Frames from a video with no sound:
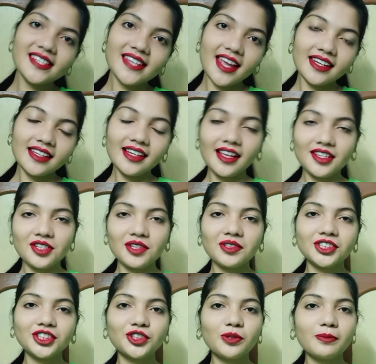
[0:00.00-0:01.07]
চ্যানেল আশা
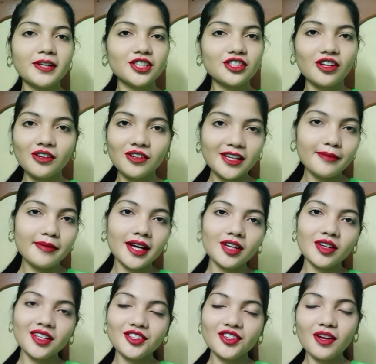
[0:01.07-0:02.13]
করছি তোমরা সকলেই ভালো
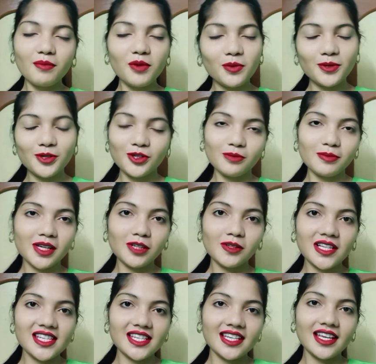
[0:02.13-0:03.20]
আছো আমিও ভীষণ ভালো
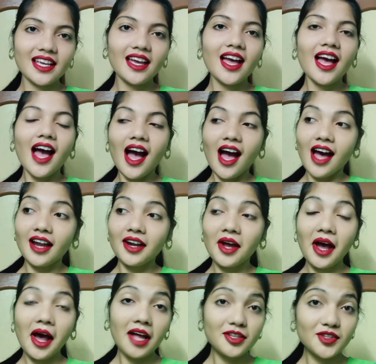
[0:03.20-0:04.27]
আছি আর
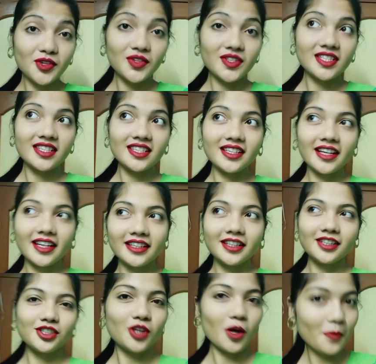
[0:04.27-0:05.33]
আজ হচ্ছে একটা
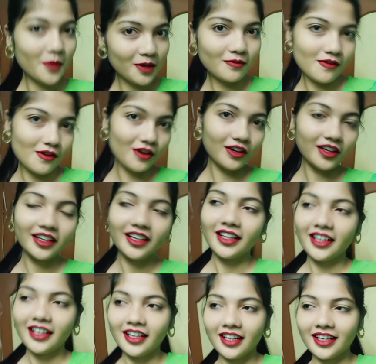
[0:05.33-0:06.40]
শপিং ভ্লগ
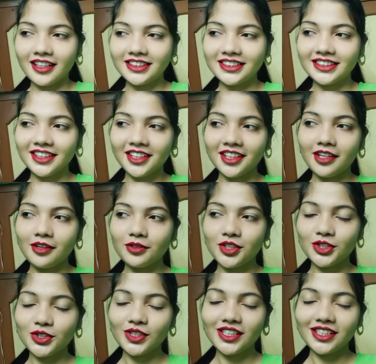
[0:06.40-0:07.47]
আর যেটা কিনা হতে
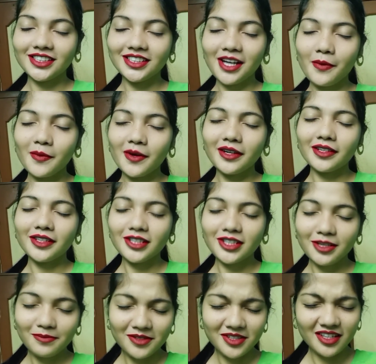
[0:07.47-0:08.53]
চলেছে আমার
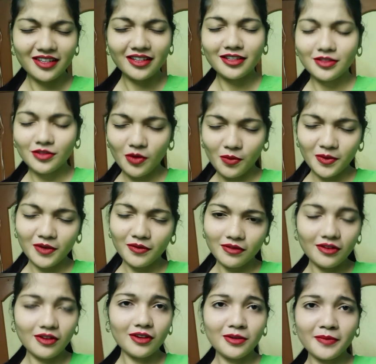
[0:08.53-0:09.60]
রিসেপশনের শপিং
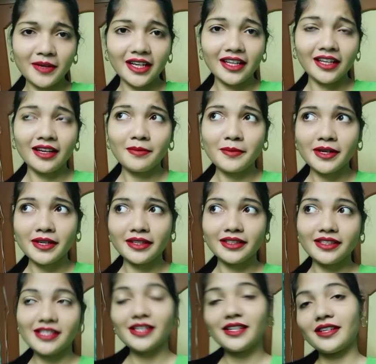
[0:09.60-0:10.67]
ভ্লগ মানে আমার
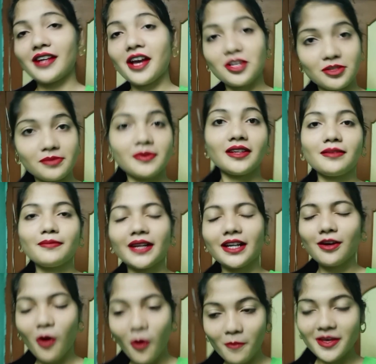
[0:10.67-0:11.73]
যে হাজব্যান্ড মানে
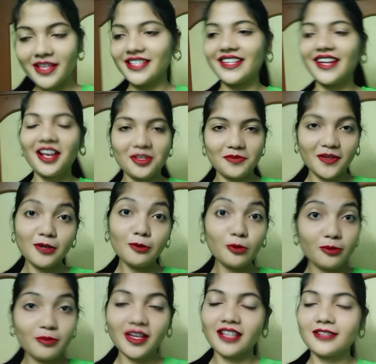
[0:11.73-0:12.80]
হবে যে হাজব্যান্ড
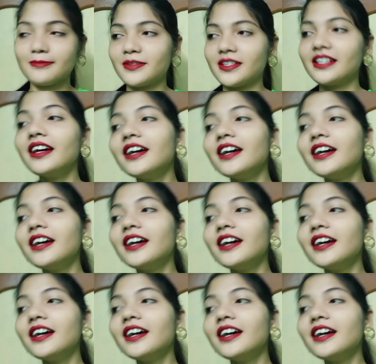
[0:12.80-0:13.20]
উঠবি হাজব্যান্ড